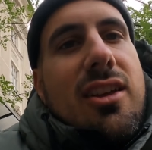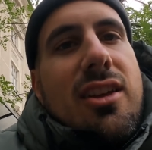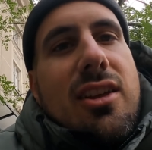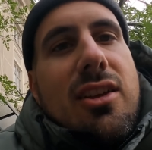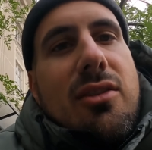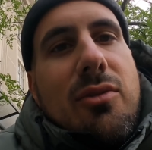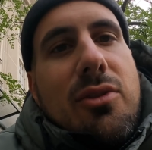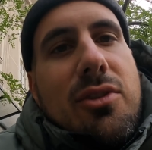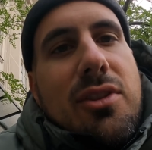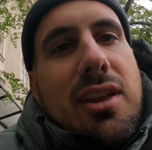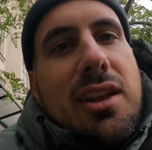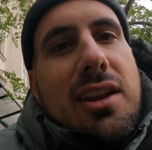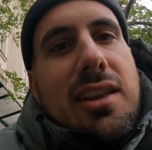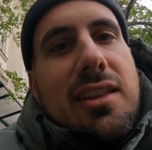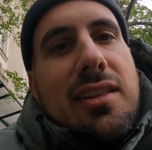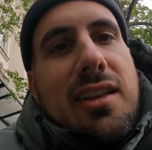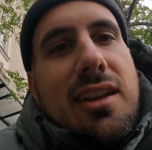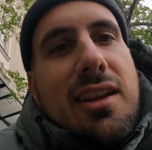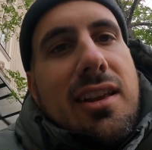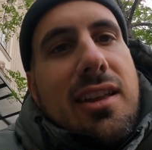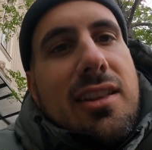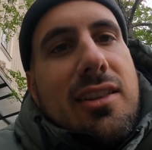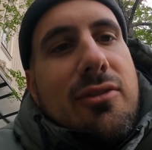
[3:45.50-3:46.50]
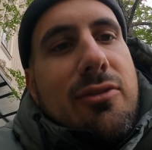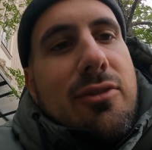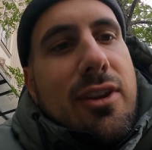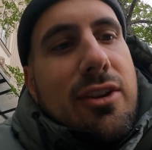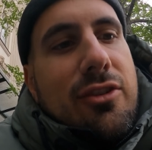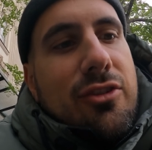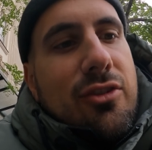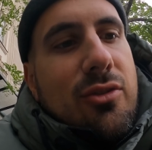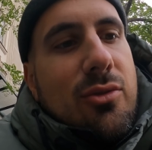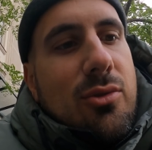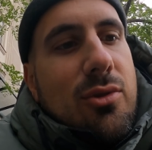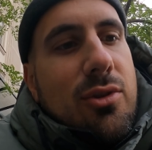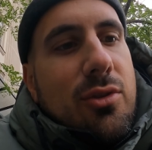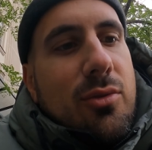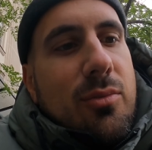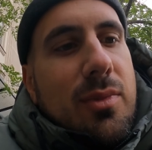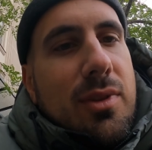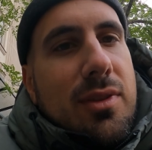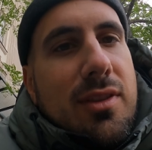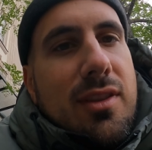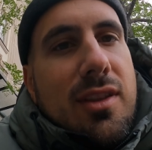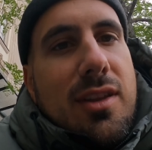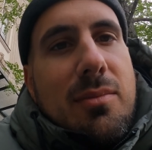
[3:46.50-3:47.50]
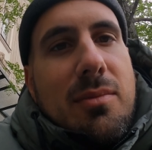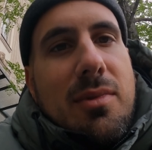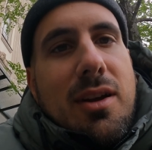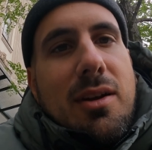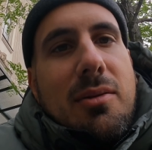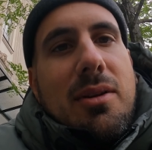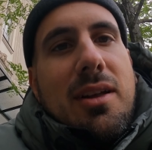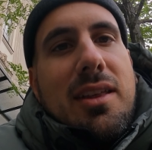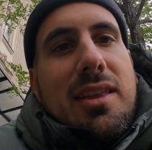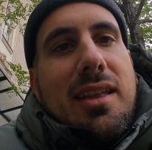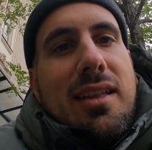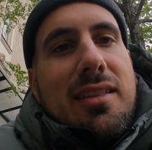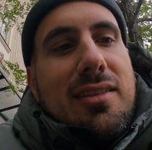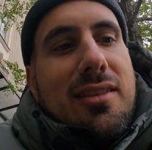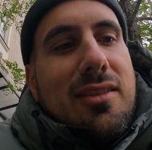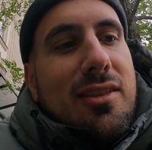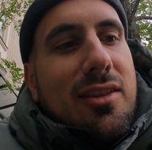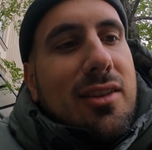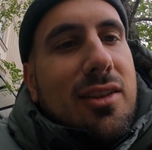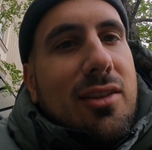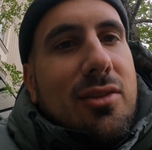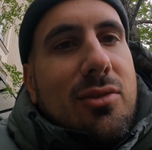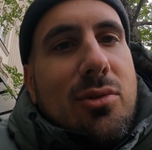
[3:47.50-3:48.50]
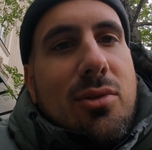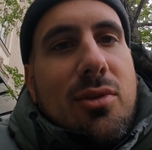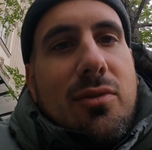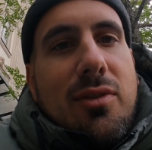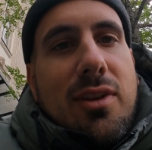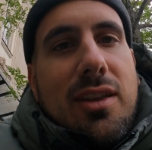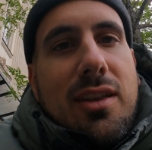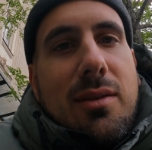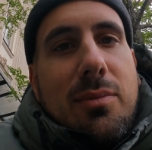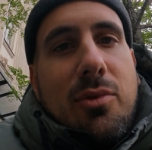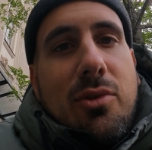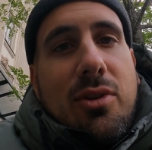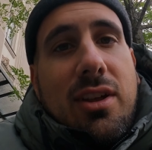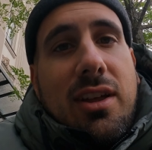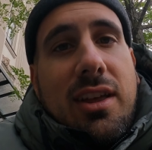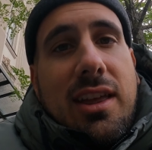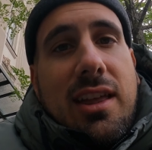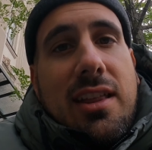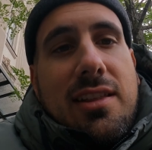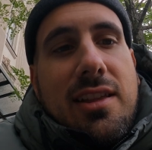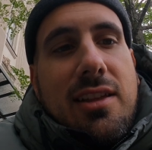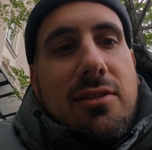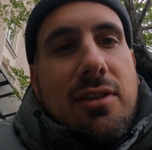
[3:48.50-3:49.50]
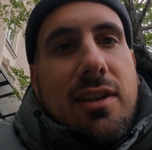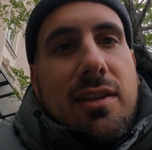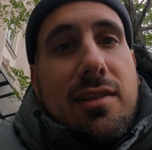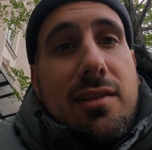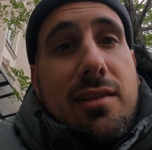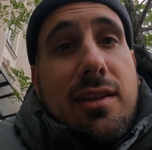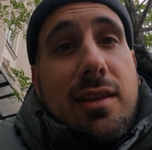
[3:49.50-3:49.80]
Ich wollte eigentlich eine kleine Flasche holen und mitnehmen, aber ich hatte nicht genügend, weil ich habe noch kein Geld gewechselt.